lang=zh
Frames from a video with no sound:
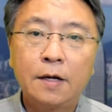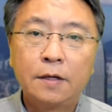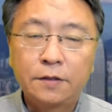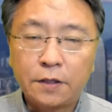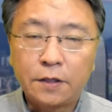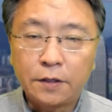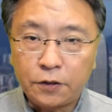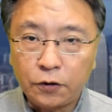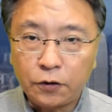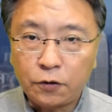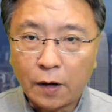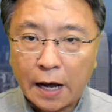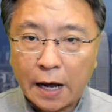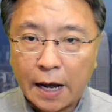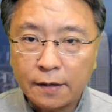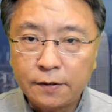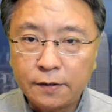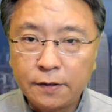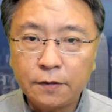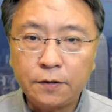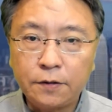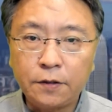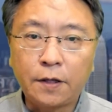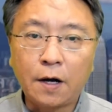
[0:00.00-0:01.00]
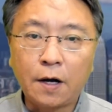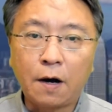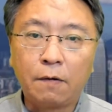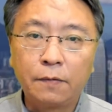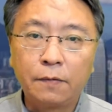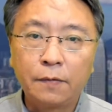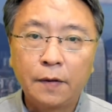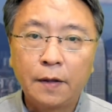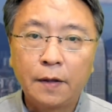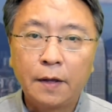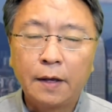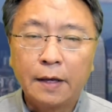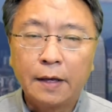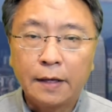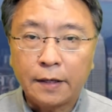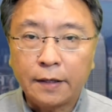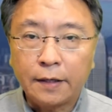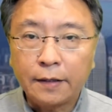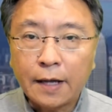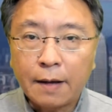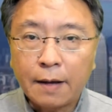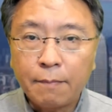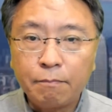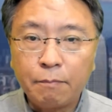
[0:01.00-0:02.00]
这其中还涉及到，
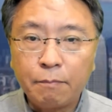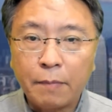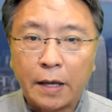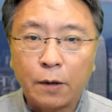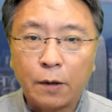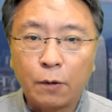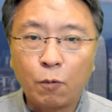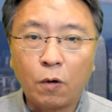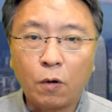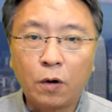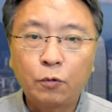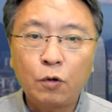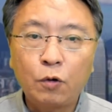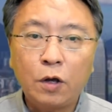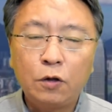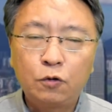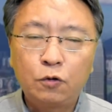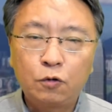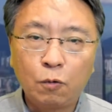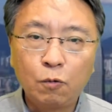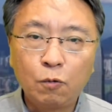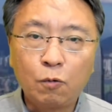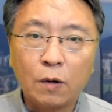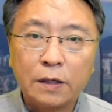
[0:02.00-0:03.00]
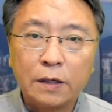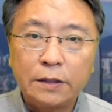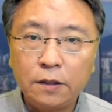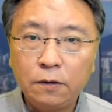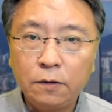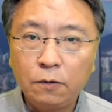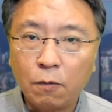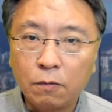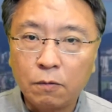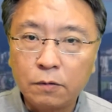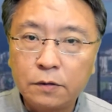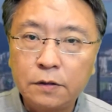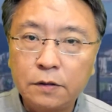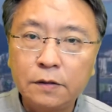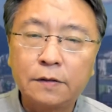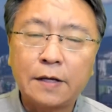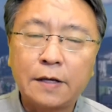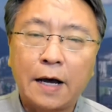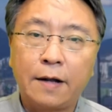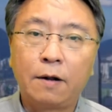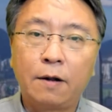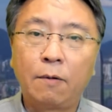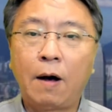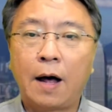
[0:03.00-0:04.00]
一旦美国对中国金融制
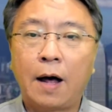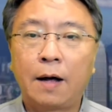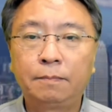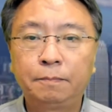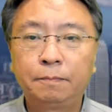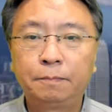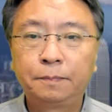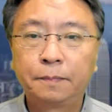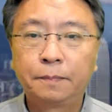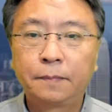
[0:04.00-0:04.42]
裁的话，